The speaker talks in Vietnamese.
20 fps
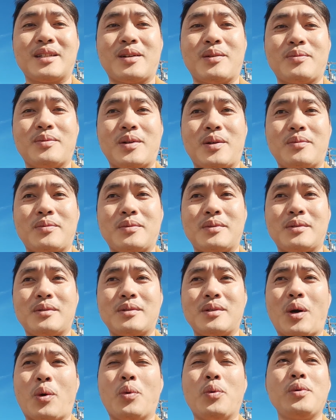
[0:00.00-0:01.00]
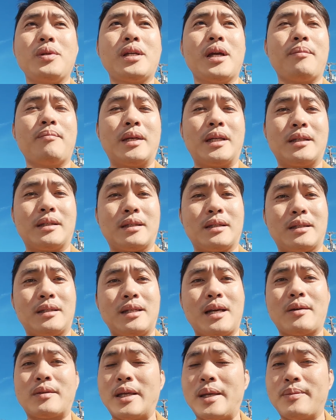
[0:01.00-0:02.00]
cũng cũng đủ cho
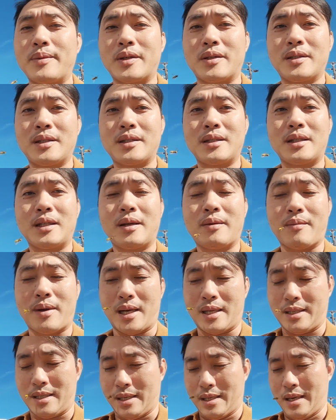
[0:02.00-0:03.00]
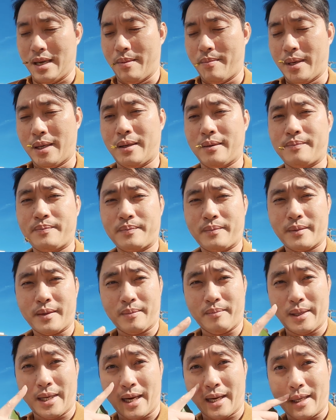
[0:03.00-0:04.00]
mình giao tiếp thôi nhưng mà sở dĩ mình
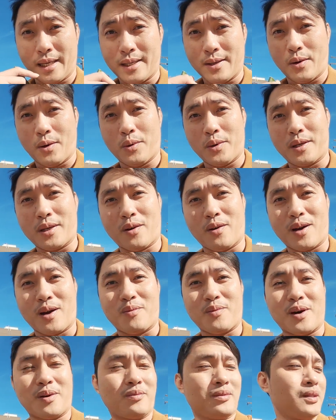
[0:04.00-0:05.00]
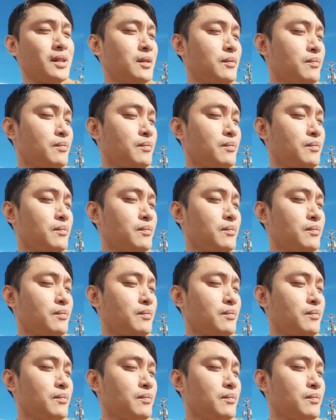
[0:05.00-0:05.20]
mình đăng ký ôi còn ngồng không